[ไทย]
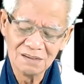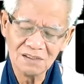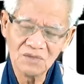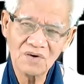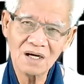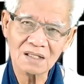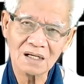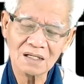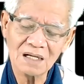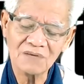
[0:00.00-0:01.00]
หรือว่า
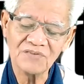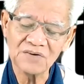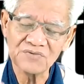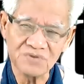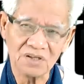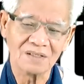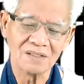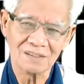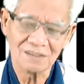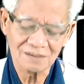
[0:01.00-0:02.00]
ทางด้านฝั่งจิต
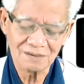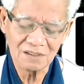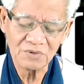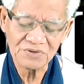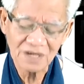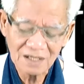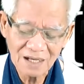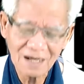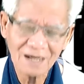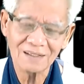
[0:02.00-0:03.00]
เนี่ยนำมาใช้
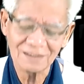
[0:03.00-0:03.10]
ได้